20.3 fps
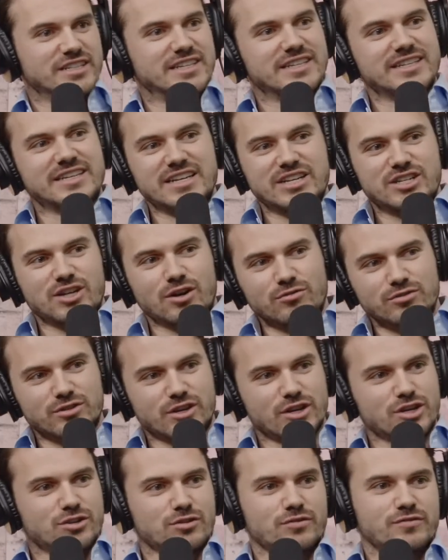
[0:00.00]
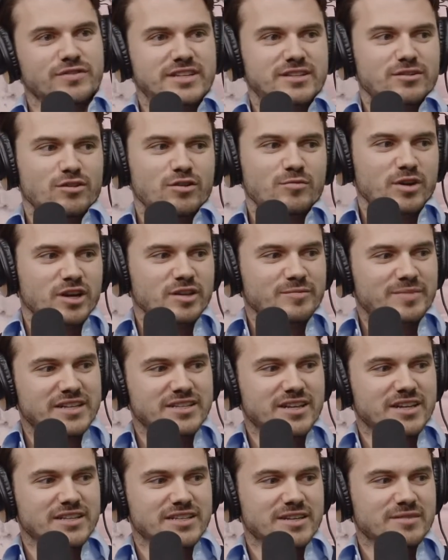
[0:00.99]
c'est des choses que je trouve qui sont bonnes
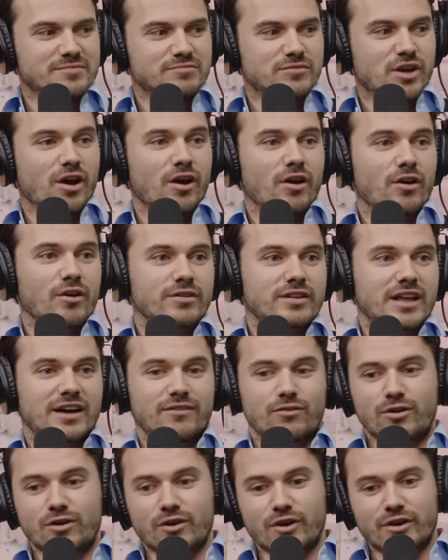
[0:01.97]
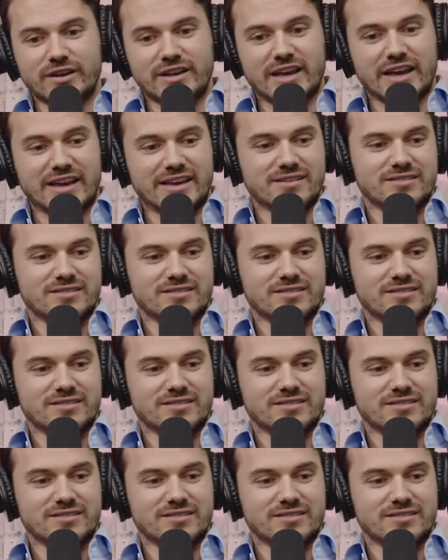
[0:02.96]
parce que, tu sais, de un, d'avoir un,